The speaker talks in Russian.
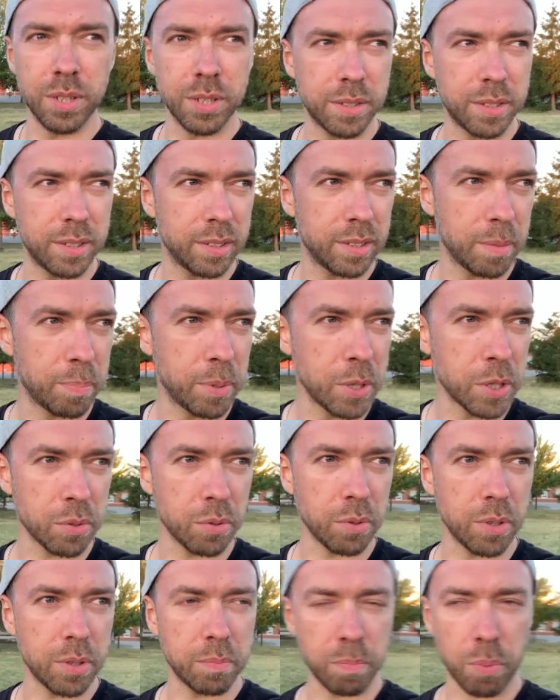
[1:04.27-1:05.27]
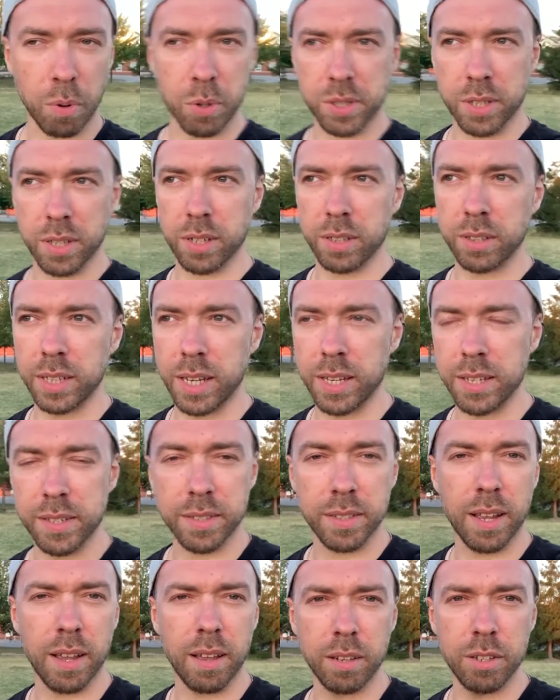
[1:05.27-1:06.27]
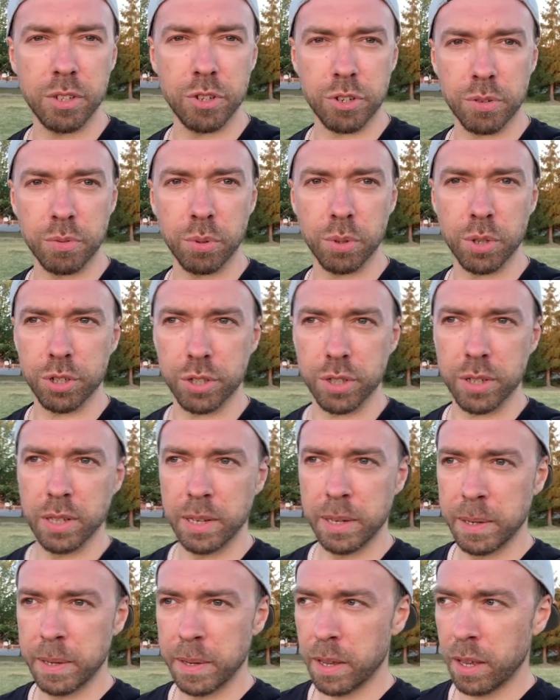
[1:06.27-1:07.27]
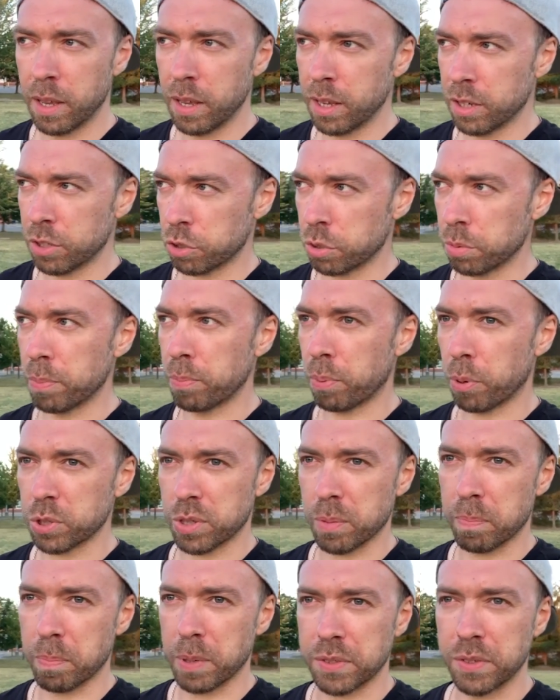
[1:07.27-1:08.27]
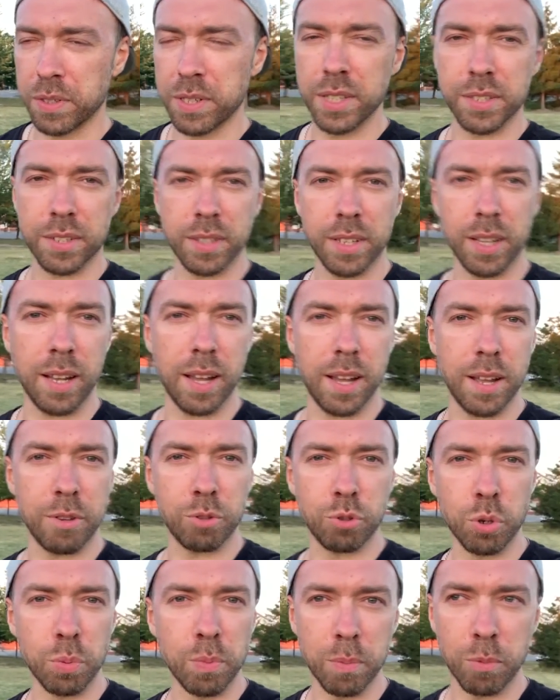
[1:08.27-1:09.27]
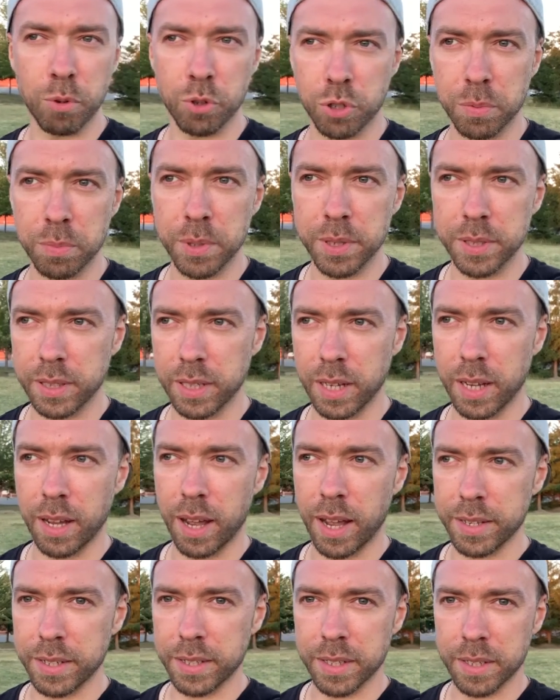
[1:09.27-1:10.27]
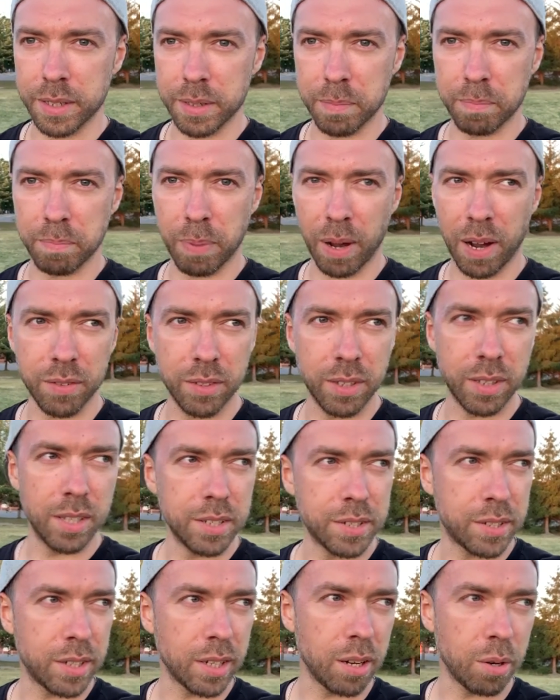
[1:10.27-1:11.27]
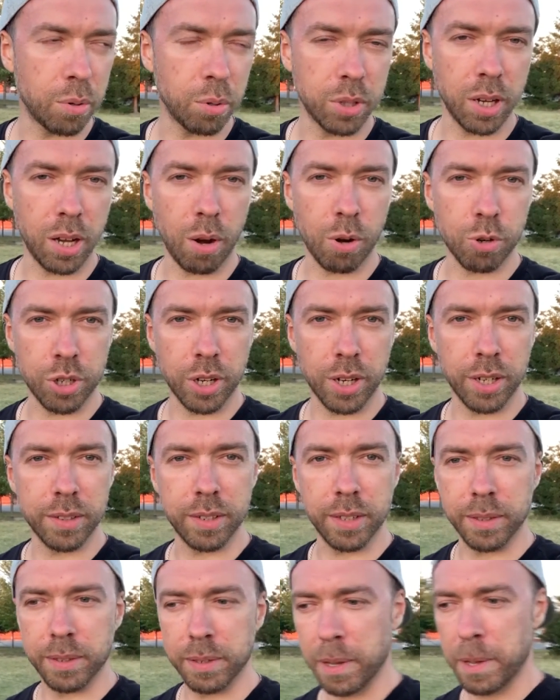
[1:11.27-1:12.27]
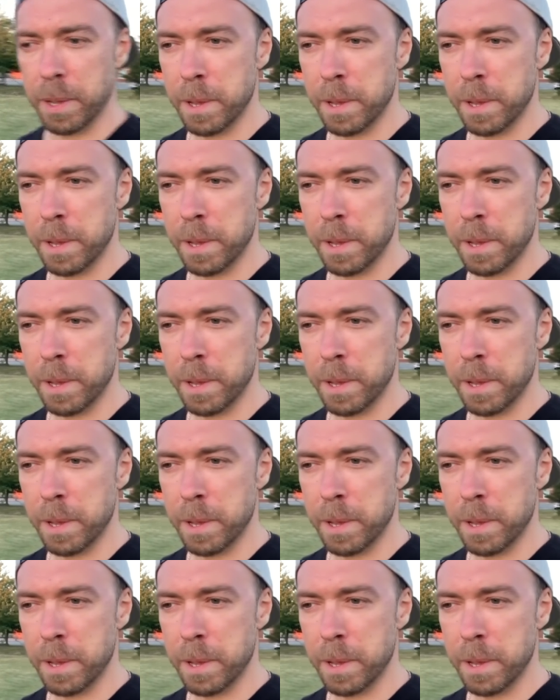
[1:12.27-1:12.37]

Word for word: записывают просто, я не знаю, ради чего даже. Чтобы просто посвятиться на Ютубе, может быть, а не правда донести какой-то хороший контент.